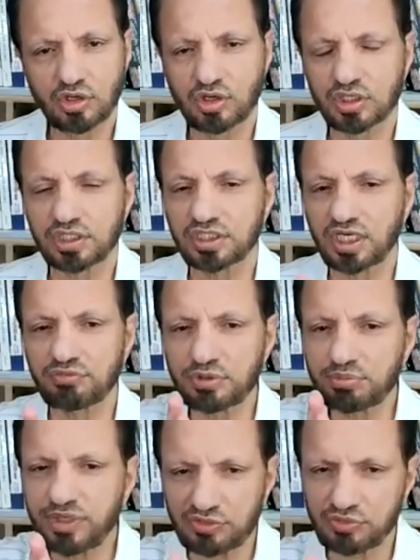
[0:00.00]
और इनका फिर
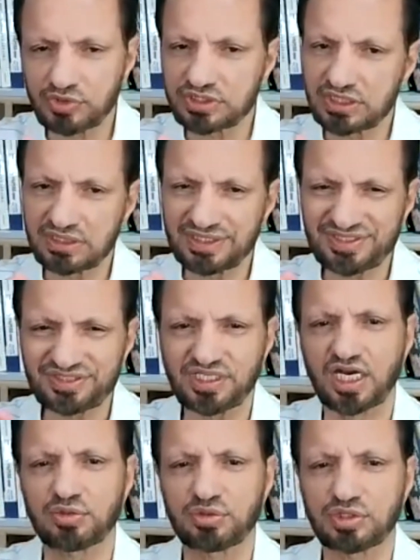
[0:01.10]
बैकवर्ड जर्नी
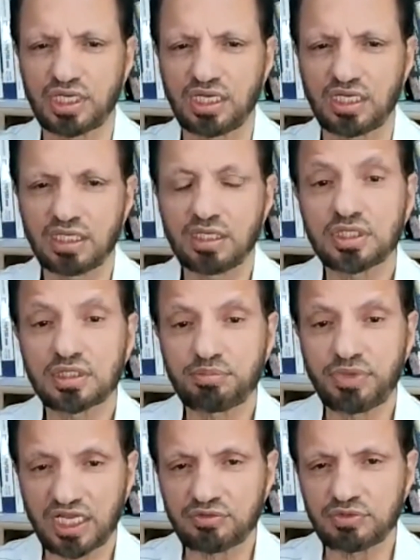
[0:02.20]
स्टार्ट हो गया
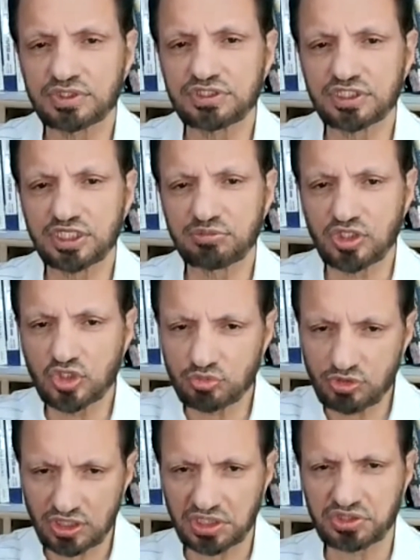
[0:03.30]
बैकवर्ड जर्नी में
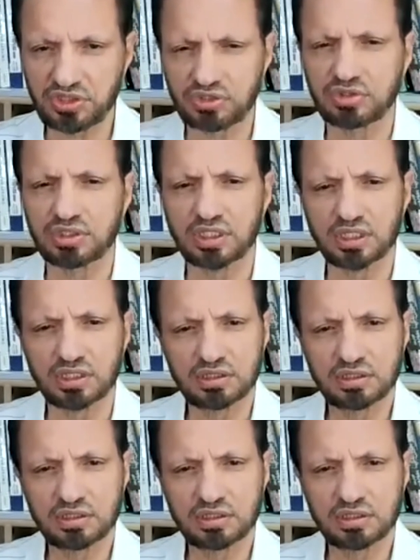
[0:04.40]
ह्यूमिलिएशन होती है